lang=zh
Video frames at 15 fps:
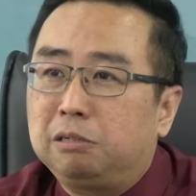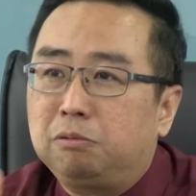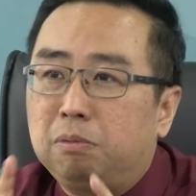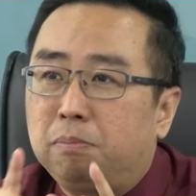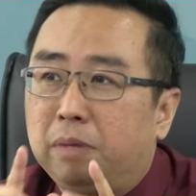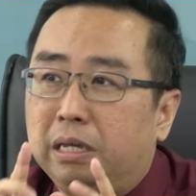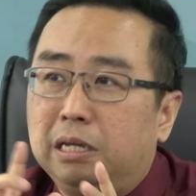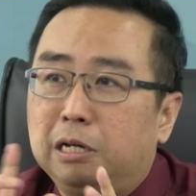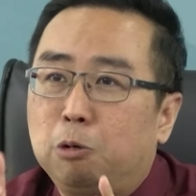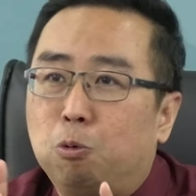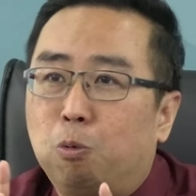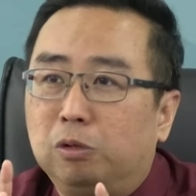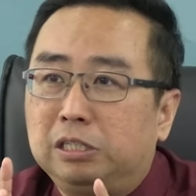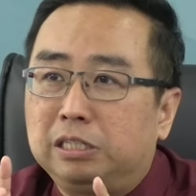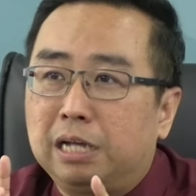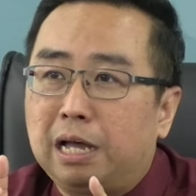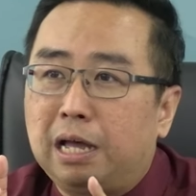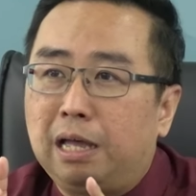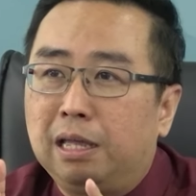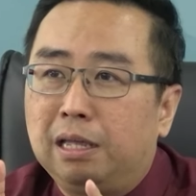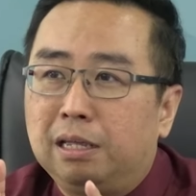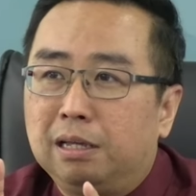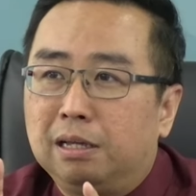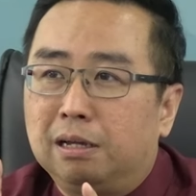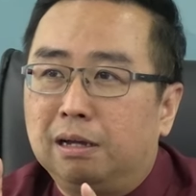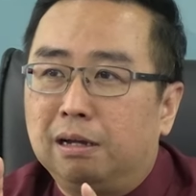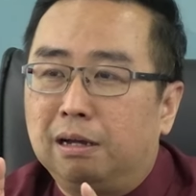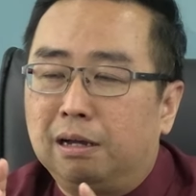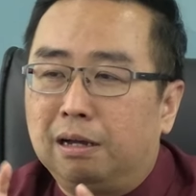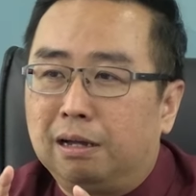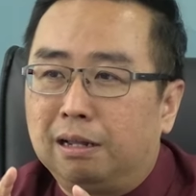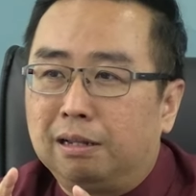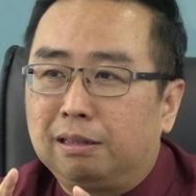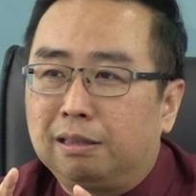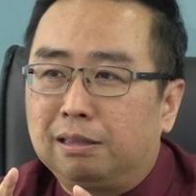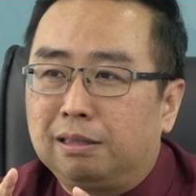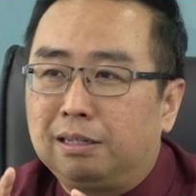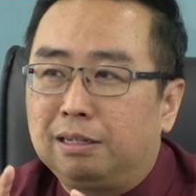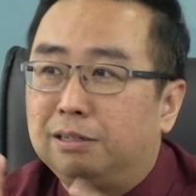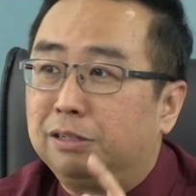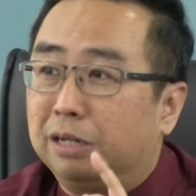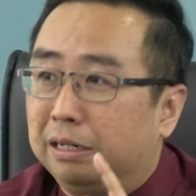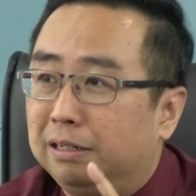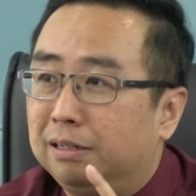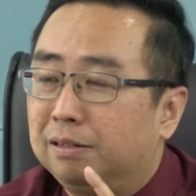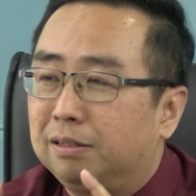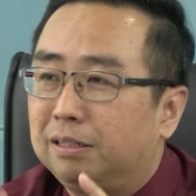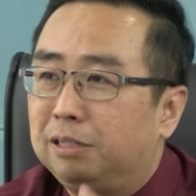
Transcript: 因为每一个国家啊的人，